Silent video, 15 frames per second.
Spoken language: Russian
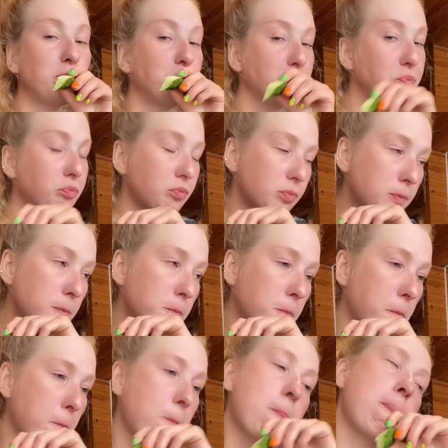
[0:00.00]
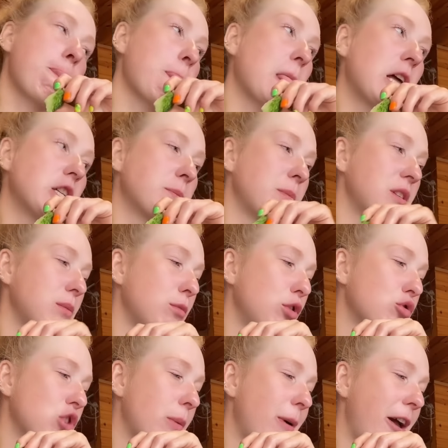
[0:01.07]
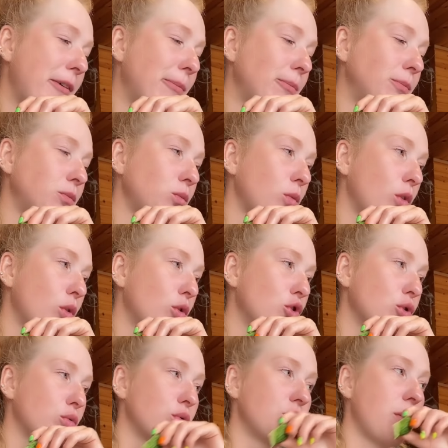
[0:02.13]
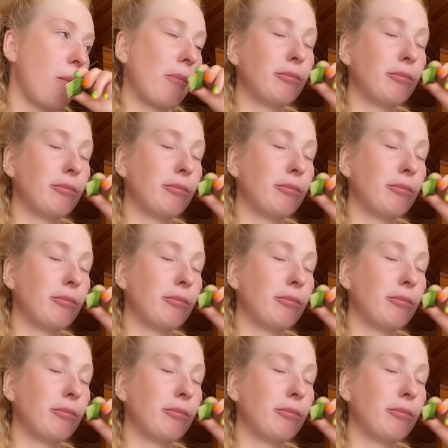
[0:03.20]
Все. Спасибо, душа моя. Mm-hmm. Очень вкусно.